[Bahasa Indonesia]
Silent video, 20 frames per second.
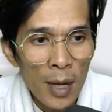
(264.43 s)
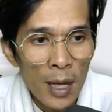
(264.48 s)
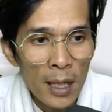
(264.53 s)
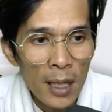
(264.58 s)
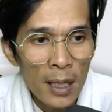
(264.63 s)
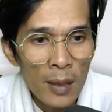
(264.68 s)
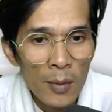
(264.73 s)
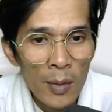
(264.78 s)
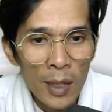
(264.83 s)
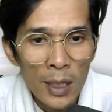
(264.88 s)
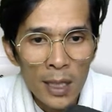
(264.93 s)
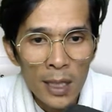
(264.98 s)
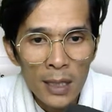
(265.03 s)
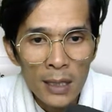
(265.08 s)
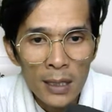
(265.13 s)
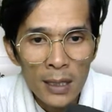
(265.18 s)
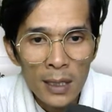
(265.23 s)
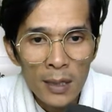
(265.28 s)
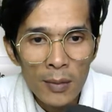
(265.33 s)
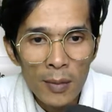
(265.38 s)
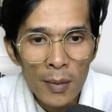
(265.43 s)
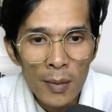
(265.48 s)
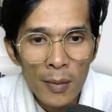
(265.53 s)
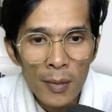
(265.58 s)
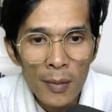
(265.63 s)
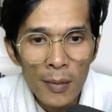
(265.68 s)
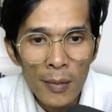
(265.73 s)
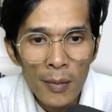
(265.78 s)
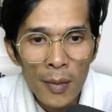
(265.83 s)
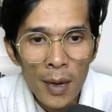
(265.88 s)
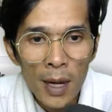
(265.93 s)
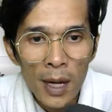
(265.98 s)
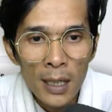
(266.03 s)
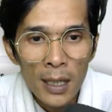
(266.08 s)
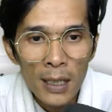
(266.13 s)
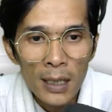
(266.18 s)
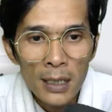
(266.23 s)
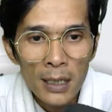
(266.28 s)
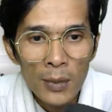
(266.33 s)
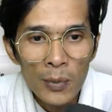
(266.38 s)
Makin banyak seed,
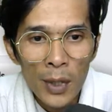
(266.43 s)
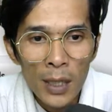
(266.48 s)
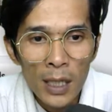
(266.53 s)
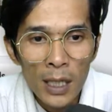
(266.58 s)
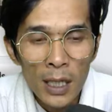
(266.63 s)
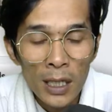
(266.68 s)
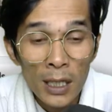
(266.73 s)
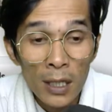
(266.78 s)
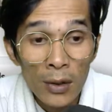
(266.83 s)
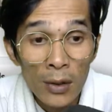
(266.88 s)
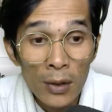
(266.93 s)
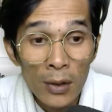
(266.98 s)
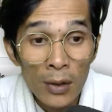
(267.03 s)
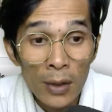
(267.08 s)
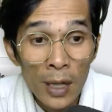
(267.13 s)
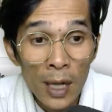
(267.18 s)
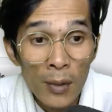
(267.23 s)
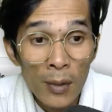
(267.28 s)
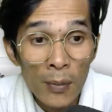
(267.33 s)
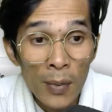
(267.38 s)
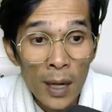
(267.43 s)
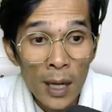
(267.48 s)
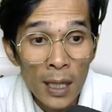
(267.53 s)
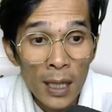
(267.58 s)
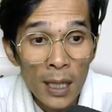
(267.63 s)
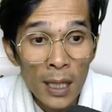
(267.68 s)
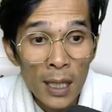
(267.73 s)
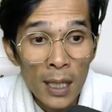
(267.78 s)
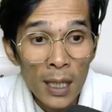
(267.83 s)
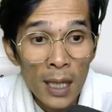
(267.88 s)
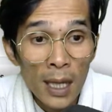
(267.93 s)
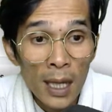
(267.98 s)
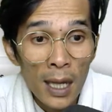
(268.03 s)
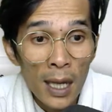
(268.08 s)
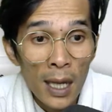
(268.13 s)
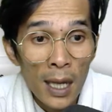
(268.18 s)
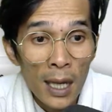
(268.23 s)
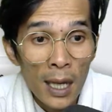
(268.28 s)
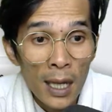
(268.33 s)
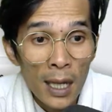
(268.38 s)
makin cepat kita download. Apalagi
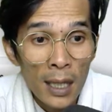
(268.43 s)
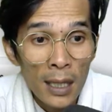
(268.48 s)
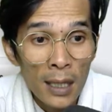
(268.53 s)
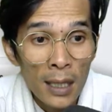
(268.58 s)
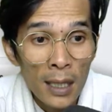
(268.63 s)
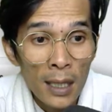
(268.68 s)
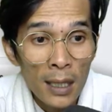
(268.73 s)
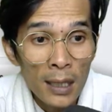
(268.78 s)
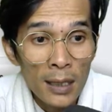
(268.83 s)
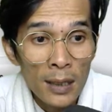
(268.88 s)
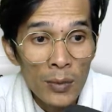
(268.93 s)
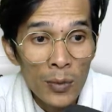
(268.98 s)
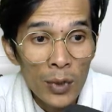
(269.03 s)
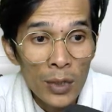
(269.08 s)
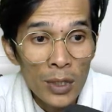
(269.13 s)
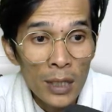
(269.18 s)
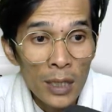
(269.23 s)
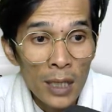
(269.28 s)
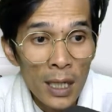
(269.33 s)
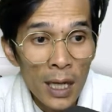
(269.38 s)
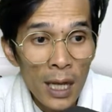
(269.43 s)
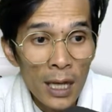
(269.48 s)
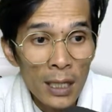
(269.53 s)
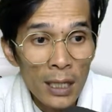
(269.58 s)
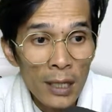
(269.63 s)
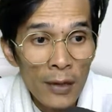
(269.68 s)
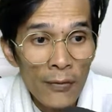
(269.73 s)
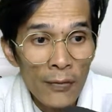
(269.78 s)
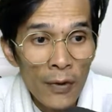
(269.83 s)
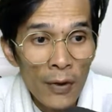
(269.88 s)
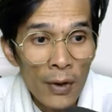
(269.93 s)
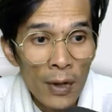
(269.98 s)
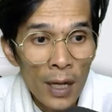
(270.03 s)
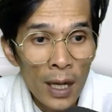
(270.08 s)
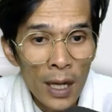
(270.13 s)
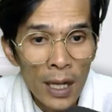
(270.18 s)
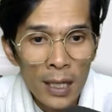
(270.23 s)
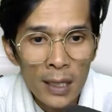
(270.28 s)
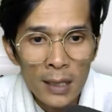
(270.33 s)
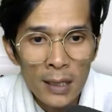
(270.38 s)
jika semua sidar aktif
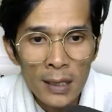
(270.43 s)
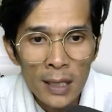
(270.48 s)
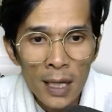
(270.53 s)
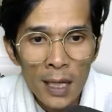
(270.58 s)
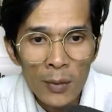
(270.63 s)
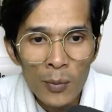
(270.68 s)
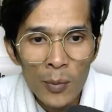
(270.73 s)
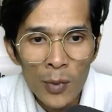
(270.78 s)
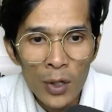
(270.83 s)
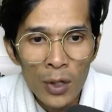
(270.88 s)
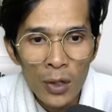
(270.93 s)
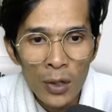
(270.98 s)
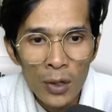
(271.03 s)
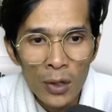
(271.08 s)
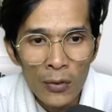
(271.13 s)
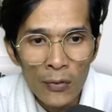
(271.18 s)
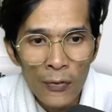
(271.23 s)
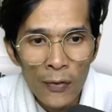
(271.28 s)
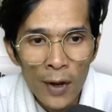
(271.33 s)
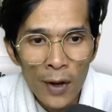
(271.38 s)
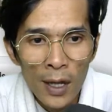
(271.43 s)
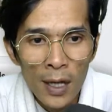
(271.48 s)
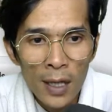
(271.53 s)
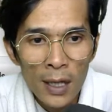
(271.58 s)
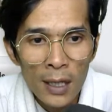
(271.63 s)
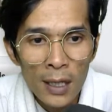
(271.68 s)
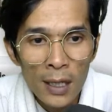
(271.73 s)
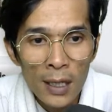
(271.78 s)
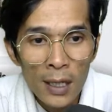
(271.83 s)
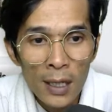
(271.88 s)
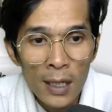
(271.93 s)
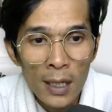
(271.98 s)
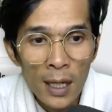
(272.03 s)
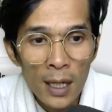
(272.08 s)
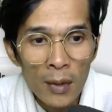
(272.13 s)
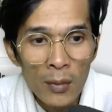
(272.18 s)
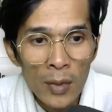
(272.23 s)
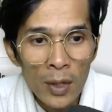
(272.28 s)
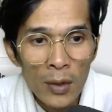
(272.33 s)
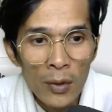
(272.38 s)
online saat mendownload file
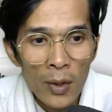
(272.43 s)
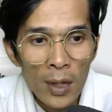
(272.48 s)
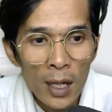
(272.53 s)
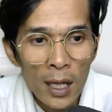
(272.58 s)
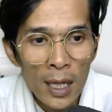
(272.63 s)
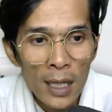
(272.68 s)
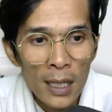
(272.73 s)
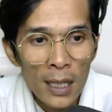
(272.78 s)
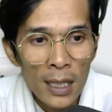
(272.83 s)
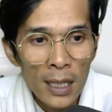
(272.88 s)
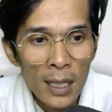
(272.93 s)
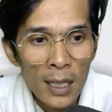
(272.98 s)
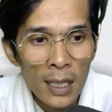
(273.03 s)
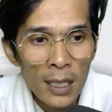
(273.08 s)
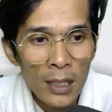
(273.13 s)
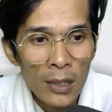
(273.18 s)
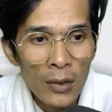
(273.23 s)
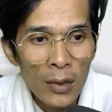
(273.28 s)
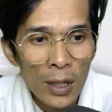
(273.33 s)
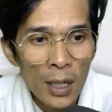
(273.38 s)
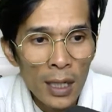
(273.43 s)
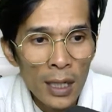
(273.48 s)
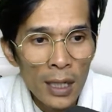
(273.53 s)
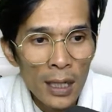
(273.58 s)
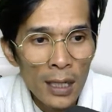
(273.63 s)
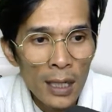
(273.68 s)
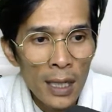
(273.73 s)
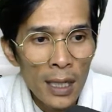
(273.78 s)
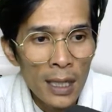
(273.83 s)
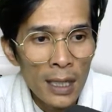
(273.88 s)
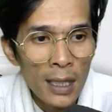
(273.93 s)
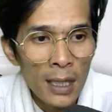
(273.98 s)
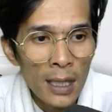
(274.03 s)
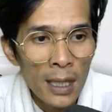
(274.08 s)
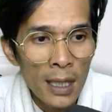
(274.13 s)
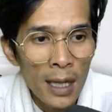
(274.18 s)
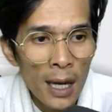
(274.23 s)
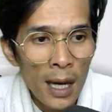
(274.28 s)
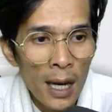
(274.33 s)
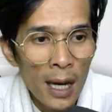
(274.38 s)
dengan menggunakan clean torrent
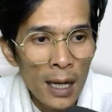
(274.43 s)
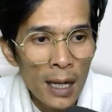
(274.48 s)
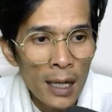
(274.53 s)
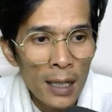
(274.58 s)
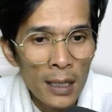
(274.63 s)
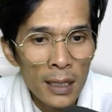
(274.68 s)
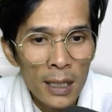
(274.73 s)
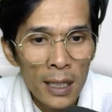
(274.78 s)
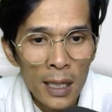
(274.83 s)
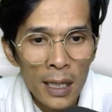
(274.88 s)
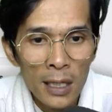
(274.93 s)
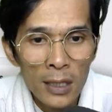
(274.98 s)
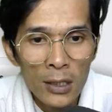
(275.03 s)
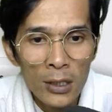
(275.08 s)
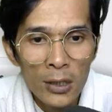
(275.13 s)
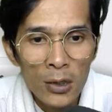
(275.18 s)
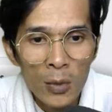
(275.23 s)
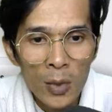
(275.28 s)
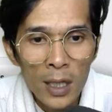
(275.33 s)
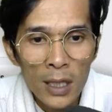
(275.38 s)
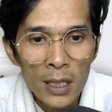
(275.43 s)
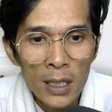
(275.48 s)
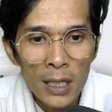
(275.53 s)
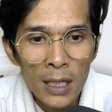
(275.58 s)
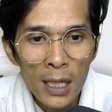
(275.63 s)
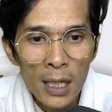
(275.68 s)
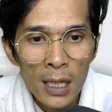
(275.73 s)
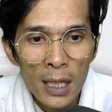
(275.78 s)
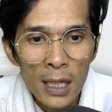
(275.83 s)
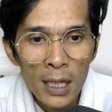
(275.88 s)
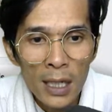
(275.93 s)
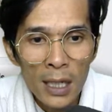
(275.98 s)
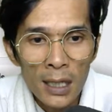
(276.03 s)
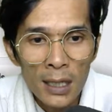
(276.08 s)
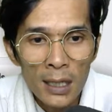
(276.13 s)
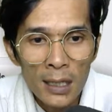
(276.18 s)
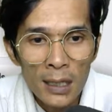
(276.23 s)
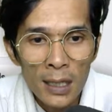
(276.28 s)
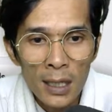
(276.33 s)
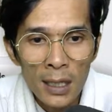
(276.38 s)
nanti akan terlihat jumlah sidar dan
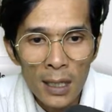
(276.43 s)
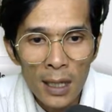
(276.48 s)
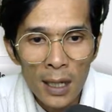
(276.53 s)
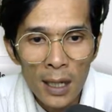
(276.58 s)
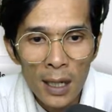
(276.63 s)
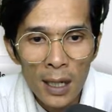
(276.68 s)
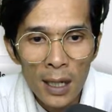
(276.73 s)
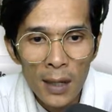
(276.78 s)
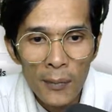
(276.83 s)
lensernya.